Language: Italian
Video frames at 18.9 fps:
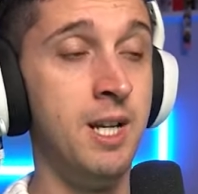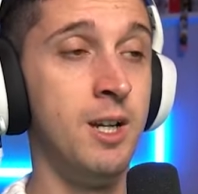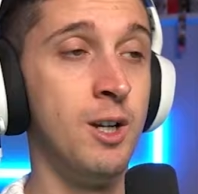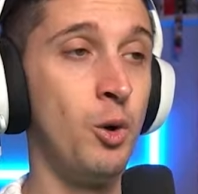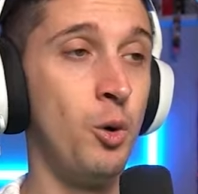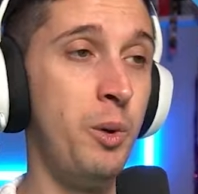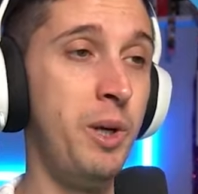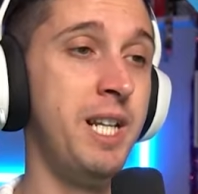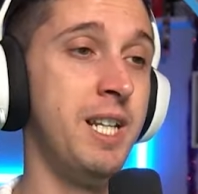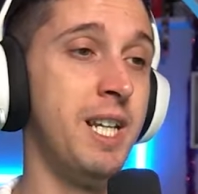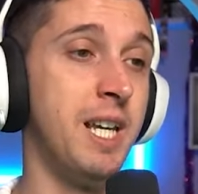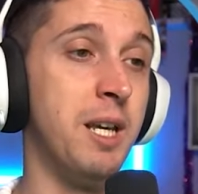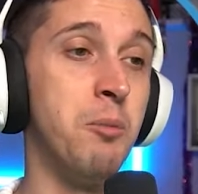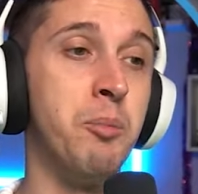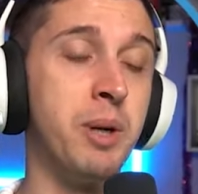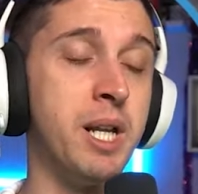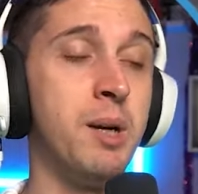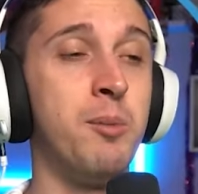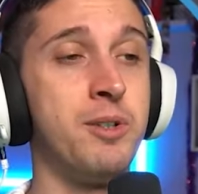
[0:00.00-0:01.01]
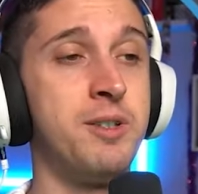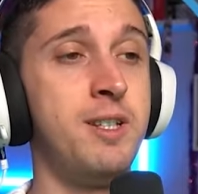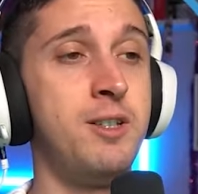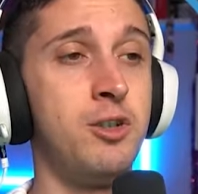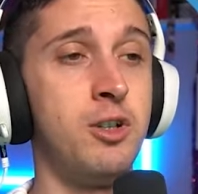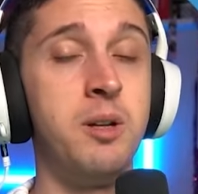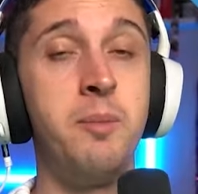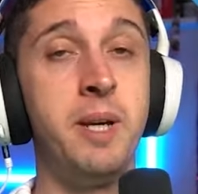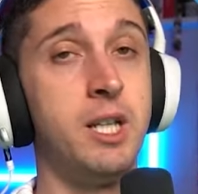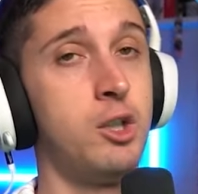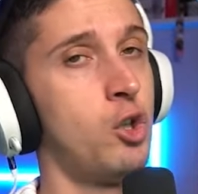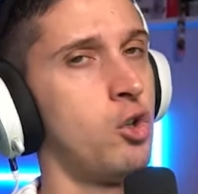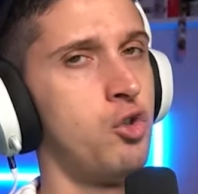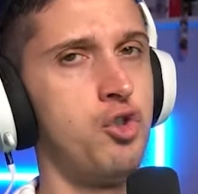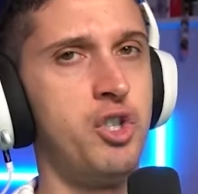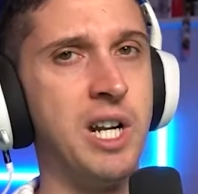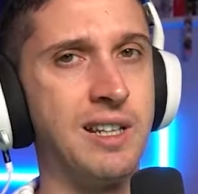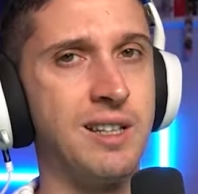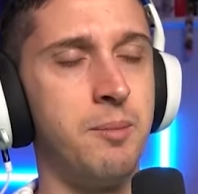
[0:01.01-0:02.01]
Quindi in prima posizione metto
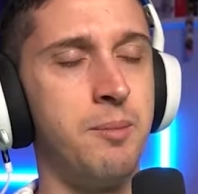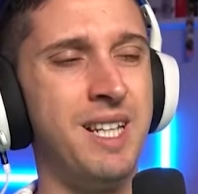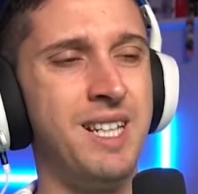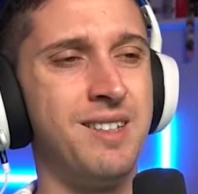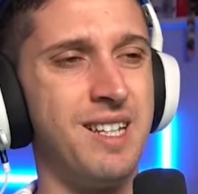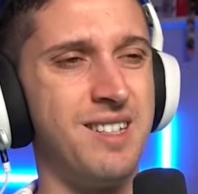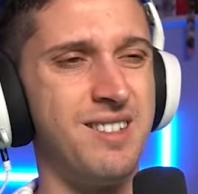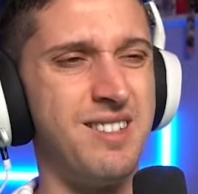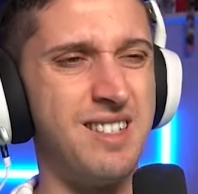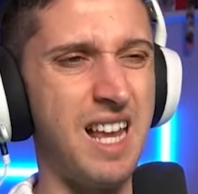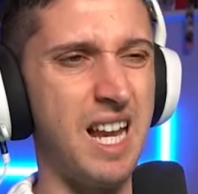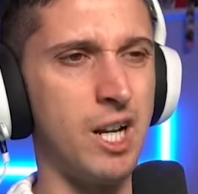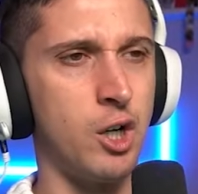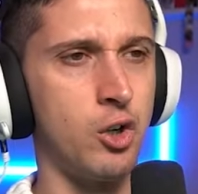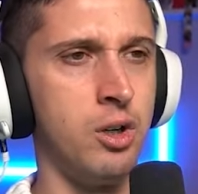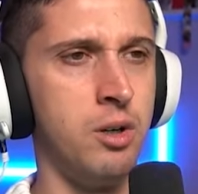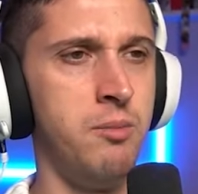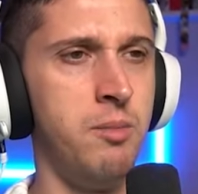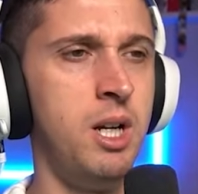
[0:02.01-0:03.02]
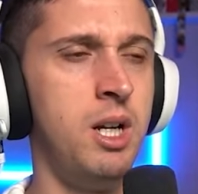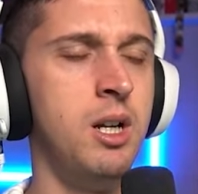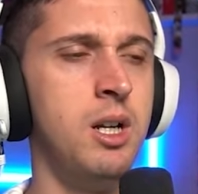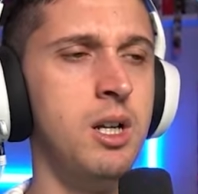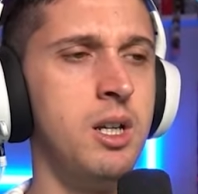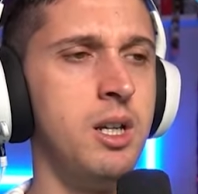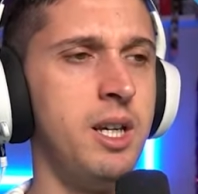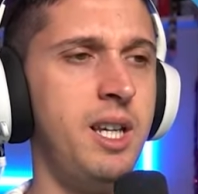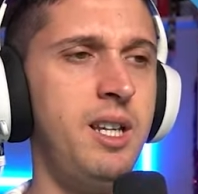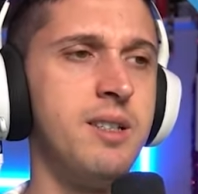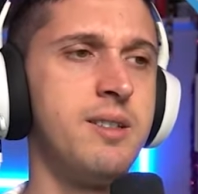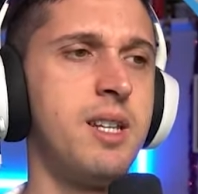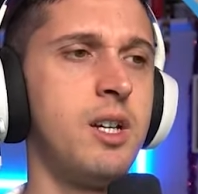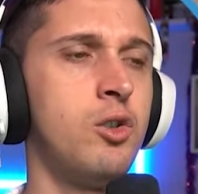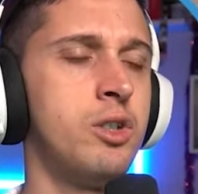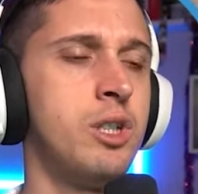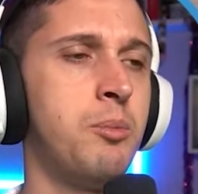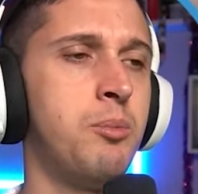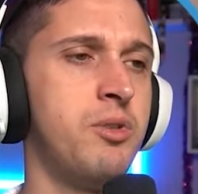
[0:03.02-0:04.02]
certamente Zekrom, in
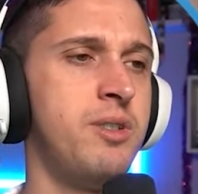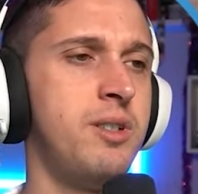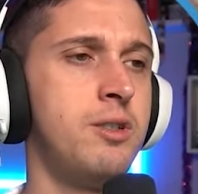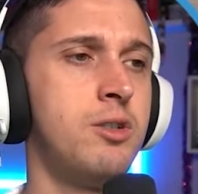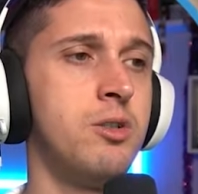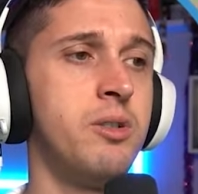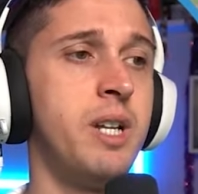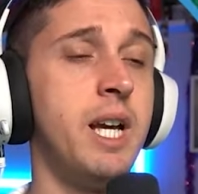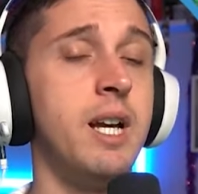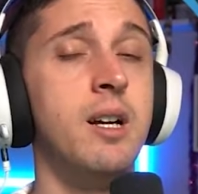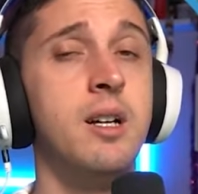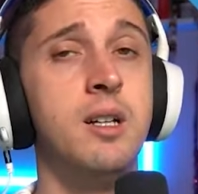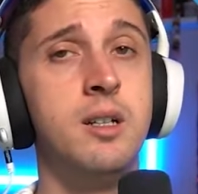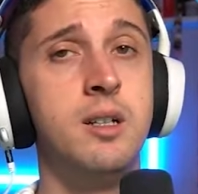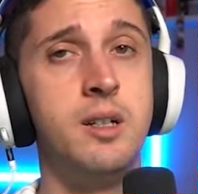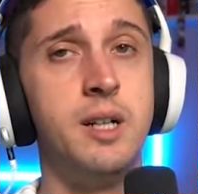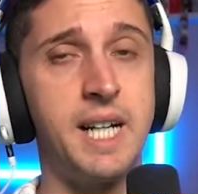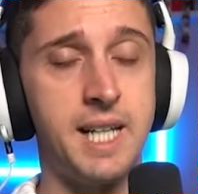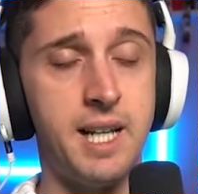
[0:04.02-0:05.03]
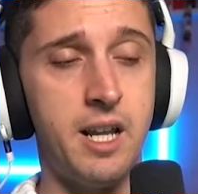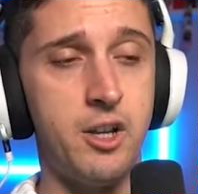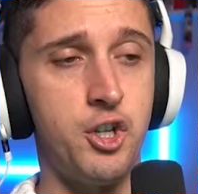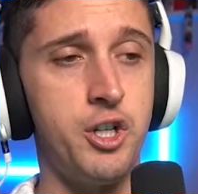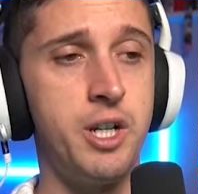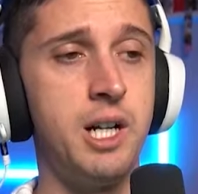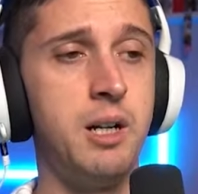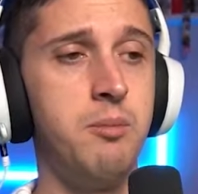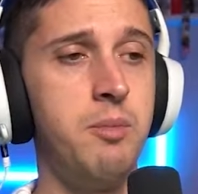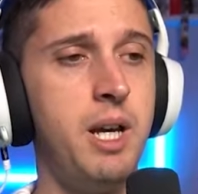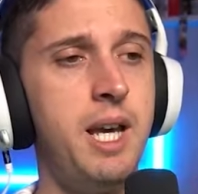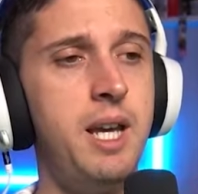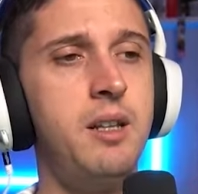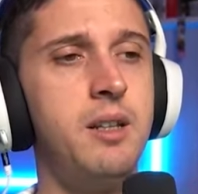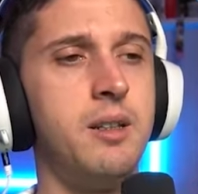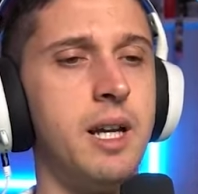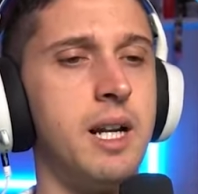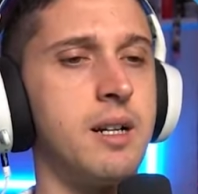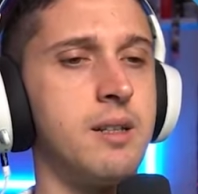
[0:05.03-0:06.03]
seconda posizione Reshiram e in
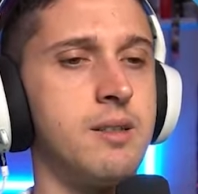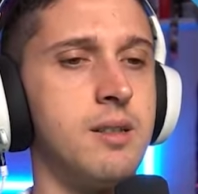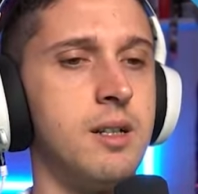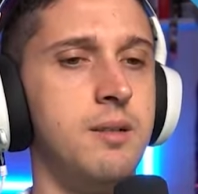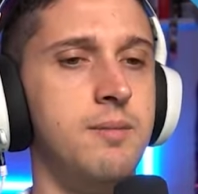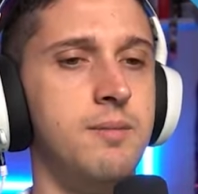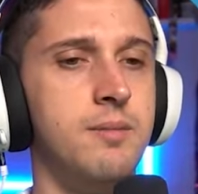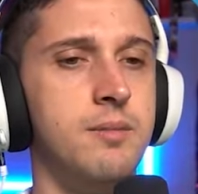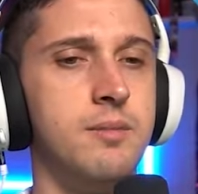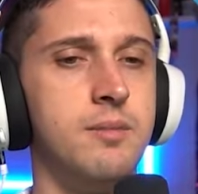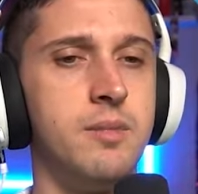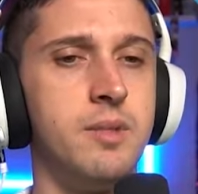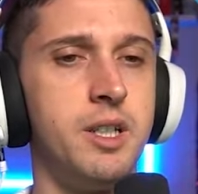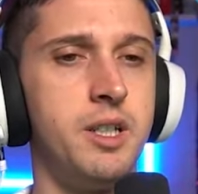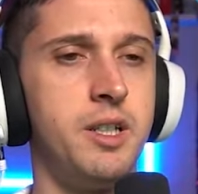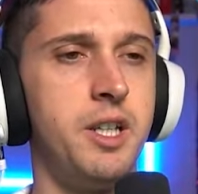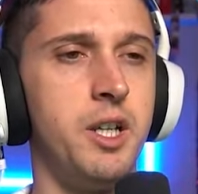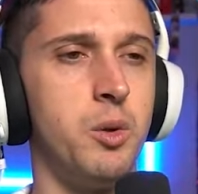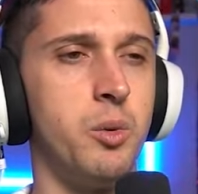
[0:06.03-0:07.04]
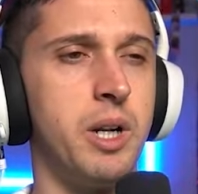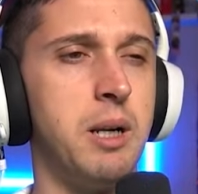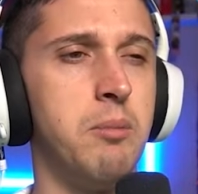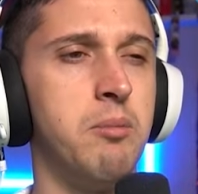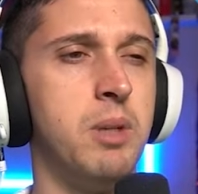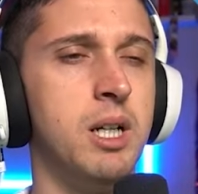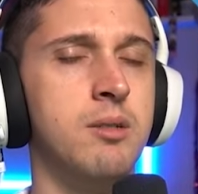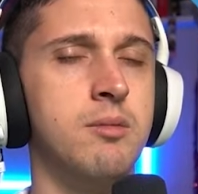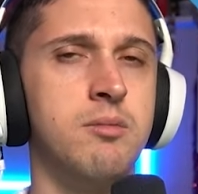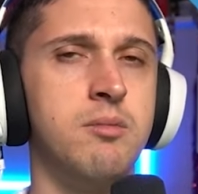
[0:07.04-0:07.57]
terza Kyurem.